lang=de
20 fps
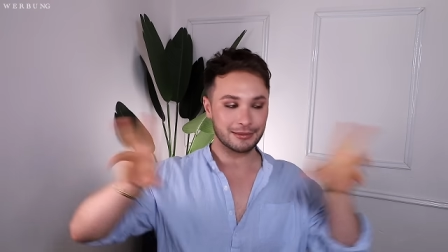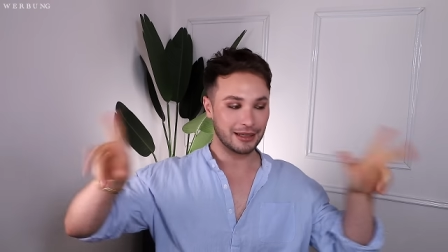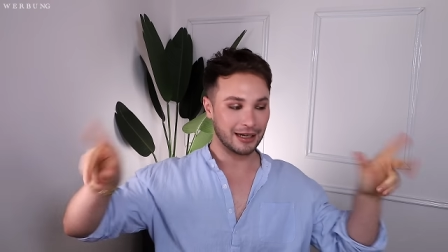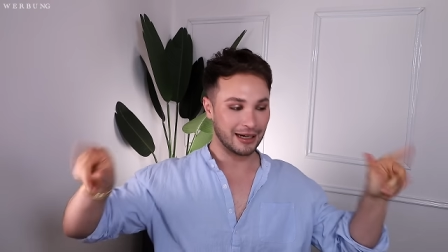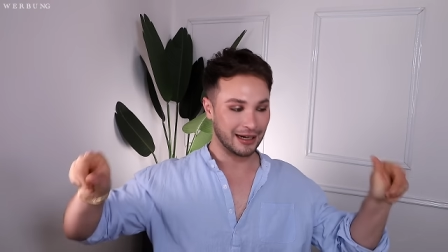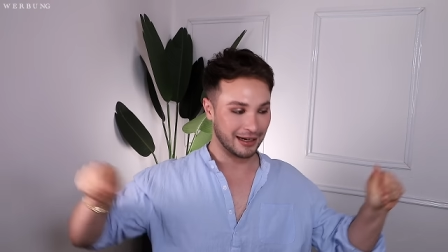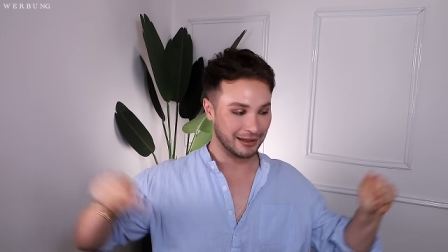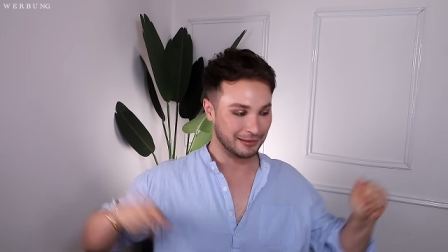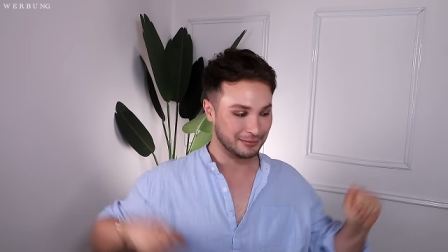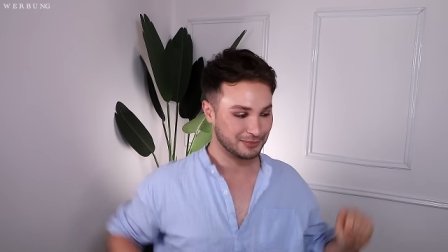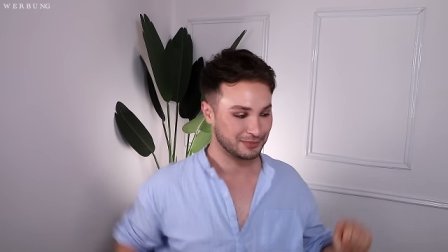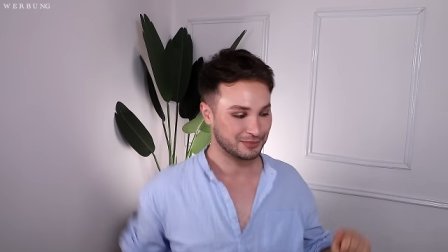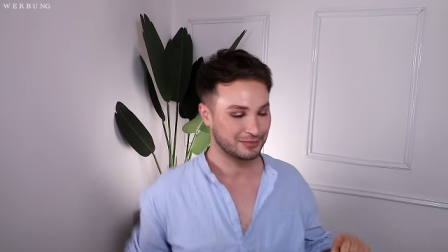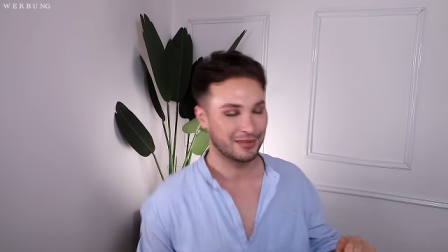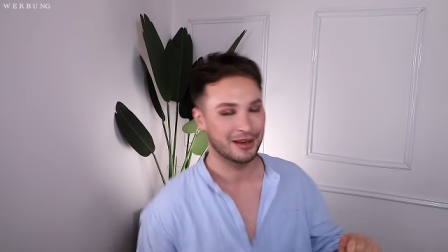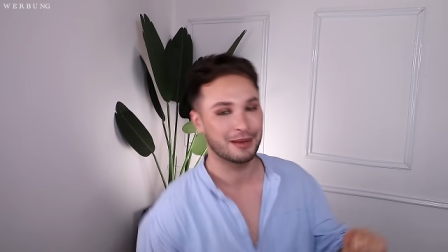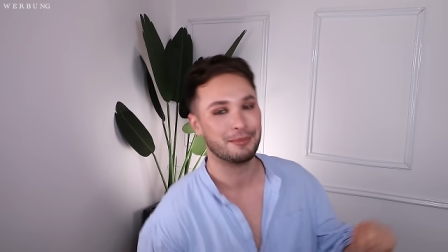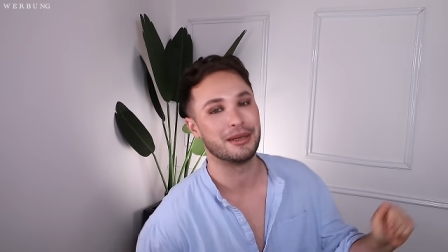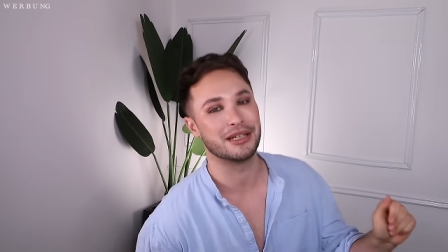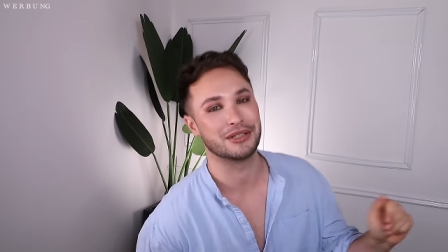Ah,
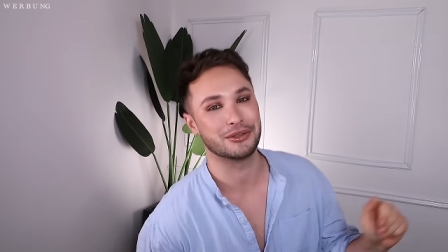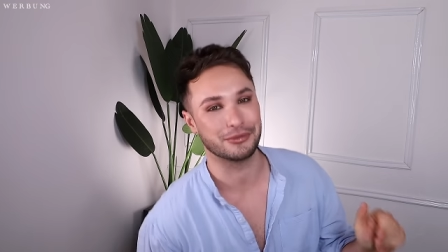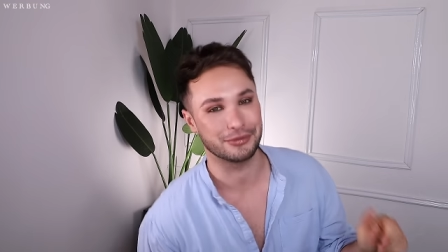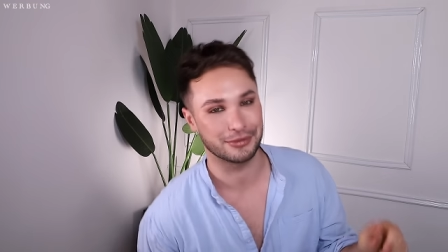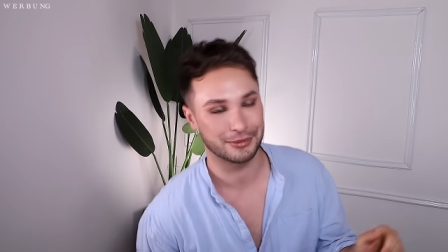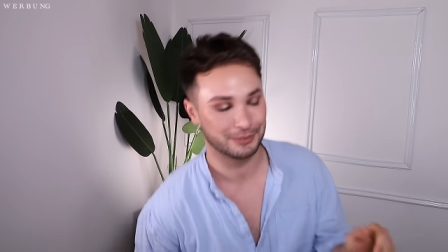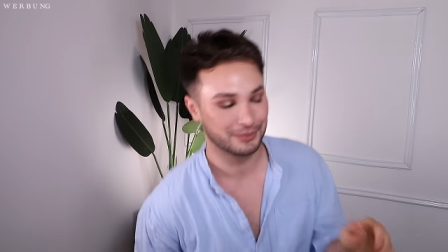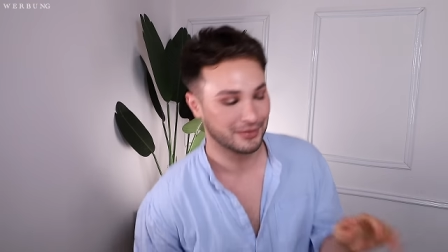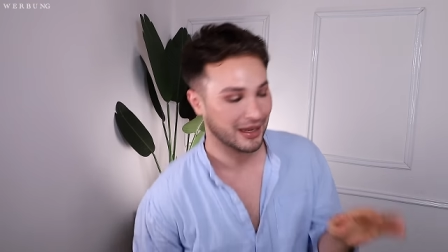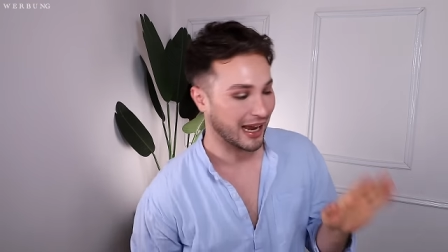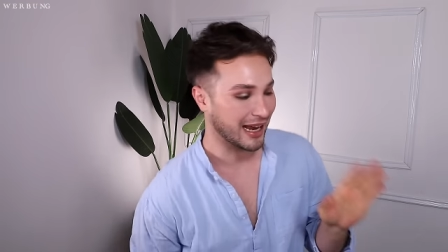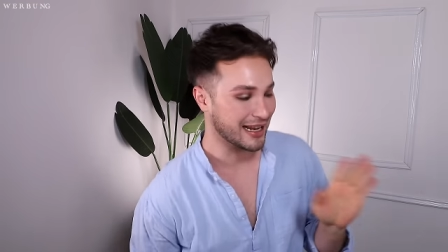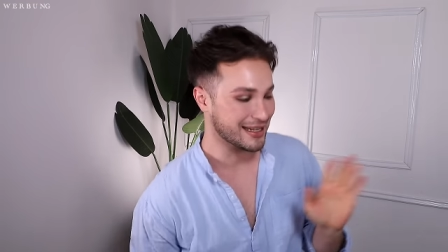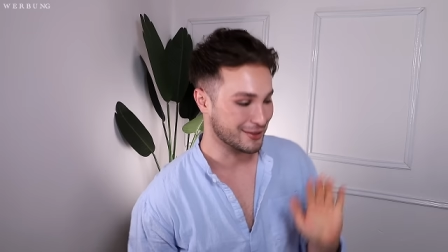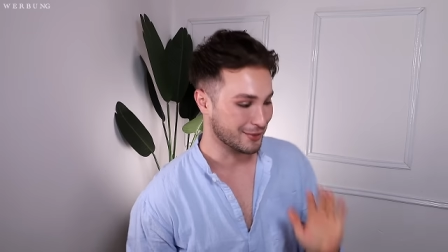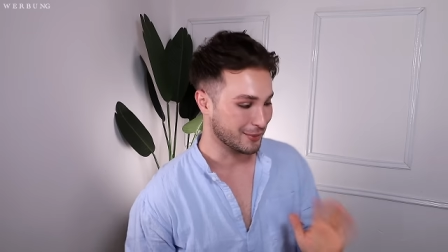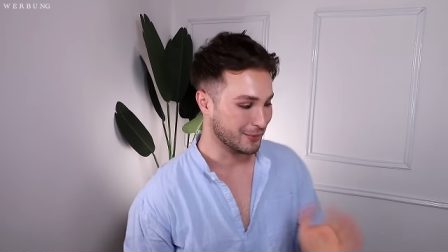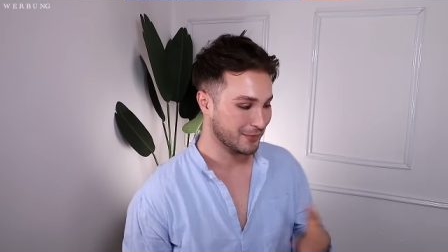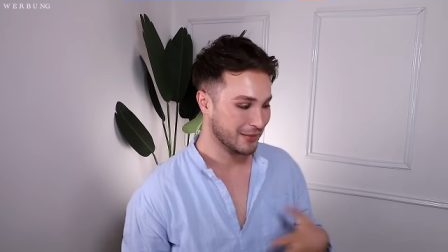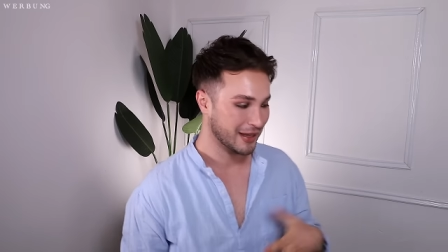pass auf. Also,